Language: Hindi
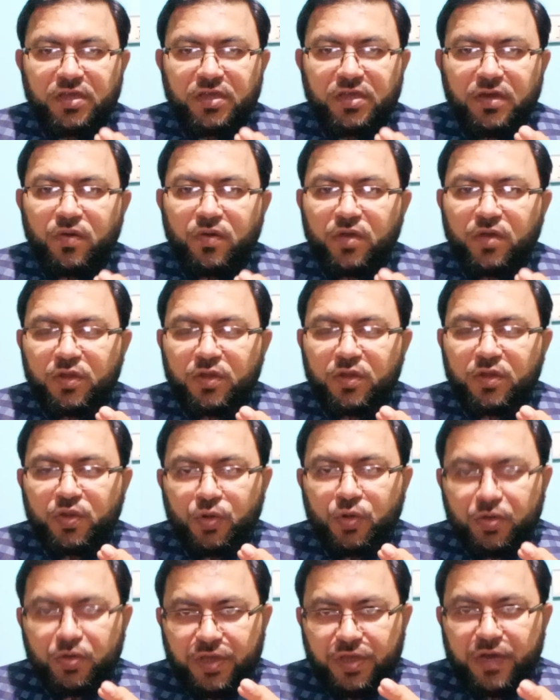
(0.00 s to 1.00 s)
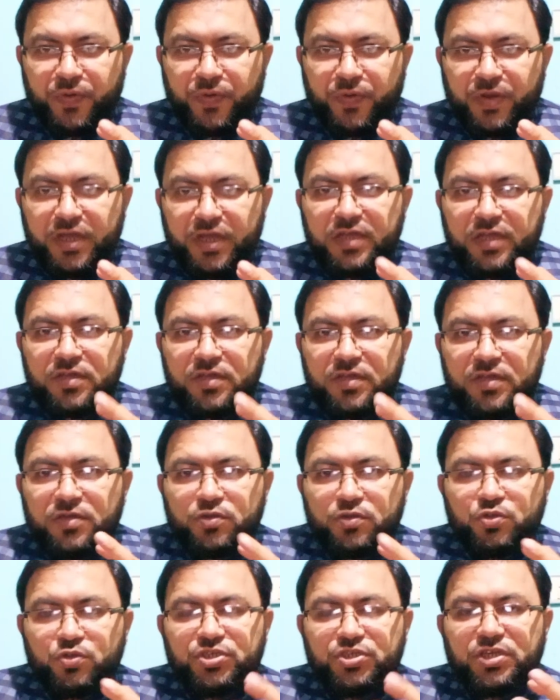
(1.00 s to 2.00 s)
क्या होगा क्या हो रहा है
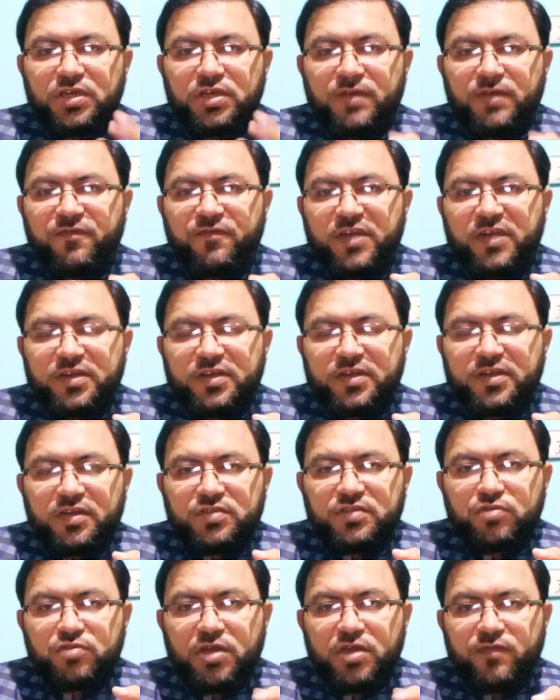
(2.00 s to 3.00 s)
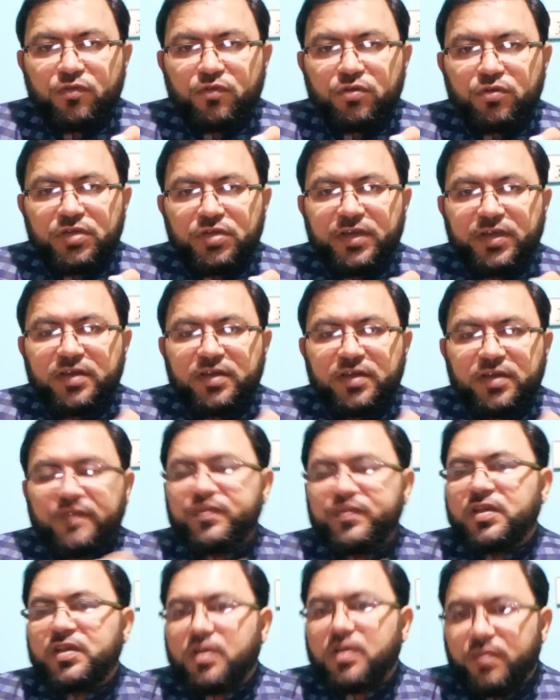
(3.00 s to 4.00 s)
तो ये अब फाइनली जो है वो एक
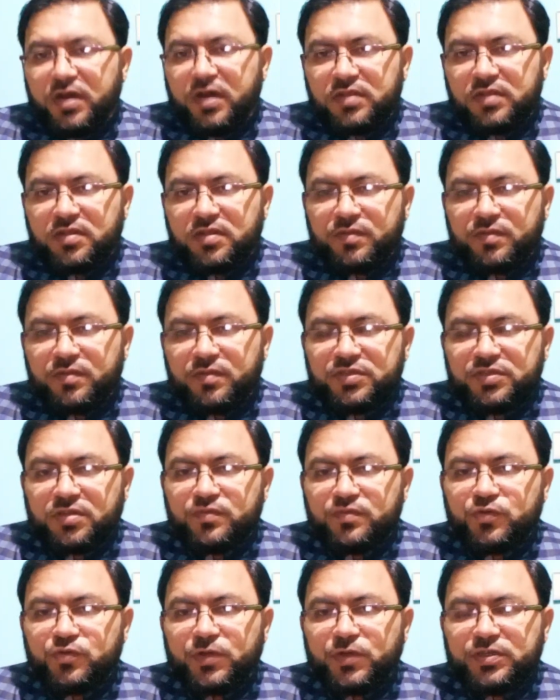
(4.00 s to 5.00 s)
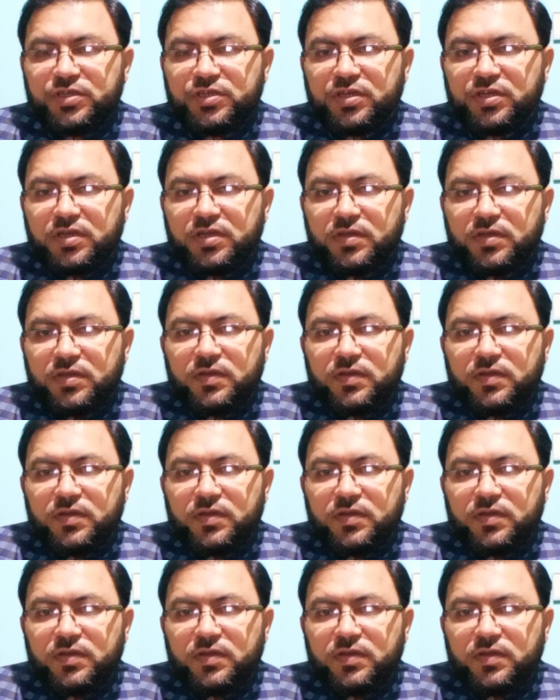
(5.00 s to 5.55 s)
हफ़्ते के बाद कम से कम जो है ये